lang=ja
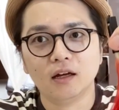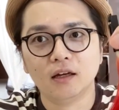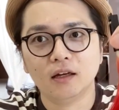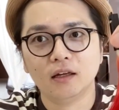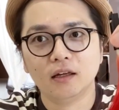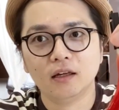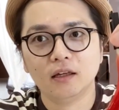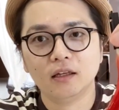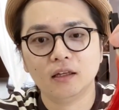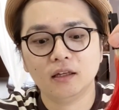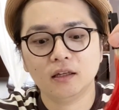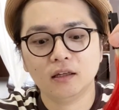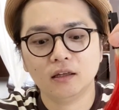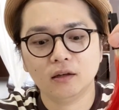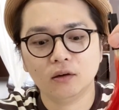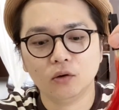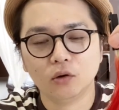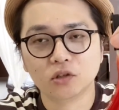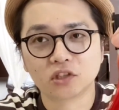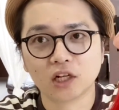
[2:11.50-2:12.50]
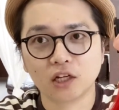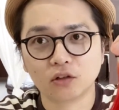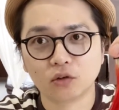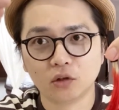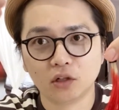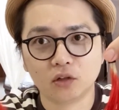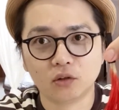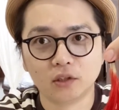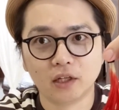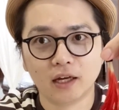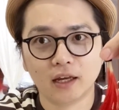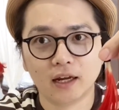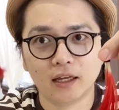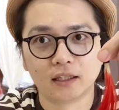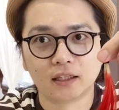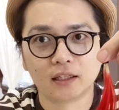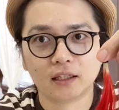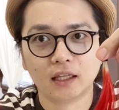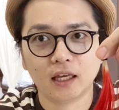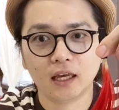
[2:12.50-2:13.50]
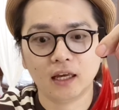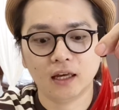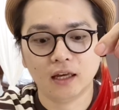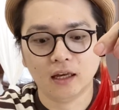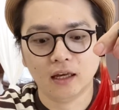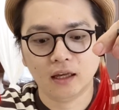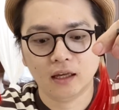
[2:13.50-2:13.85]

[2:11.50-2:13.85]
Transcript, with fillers: あオーシャントリコで洗って